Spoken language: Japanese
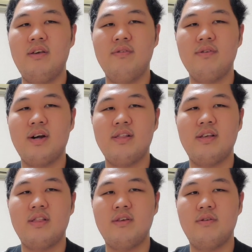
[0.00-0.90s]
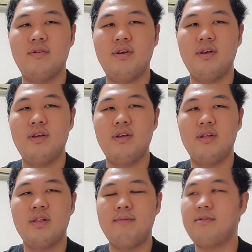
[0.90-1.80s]
単4の乾電池を、
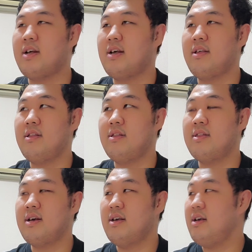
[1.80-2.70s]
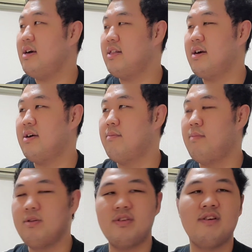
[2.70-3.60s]
多分単3かな
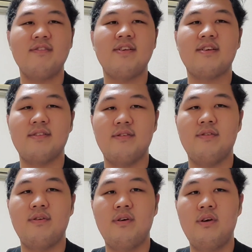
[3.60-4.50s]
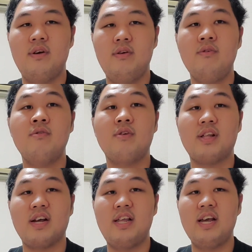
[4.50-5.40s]
まあ、どっちか忘れたんですけど、4本
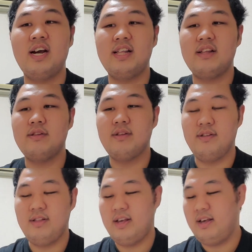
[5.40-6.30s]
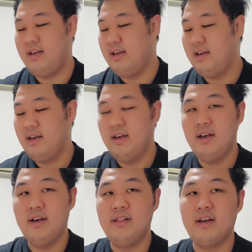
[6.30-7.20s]
がなんか入れ替えてやってたんで、
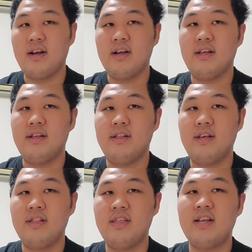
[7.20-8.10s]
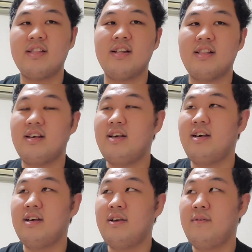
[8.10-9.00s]
なんかね、電池やったん
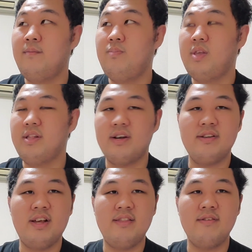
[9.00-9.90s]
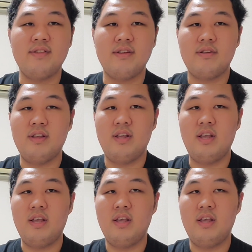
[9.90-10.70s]
で、ななくなりそうっていう時に、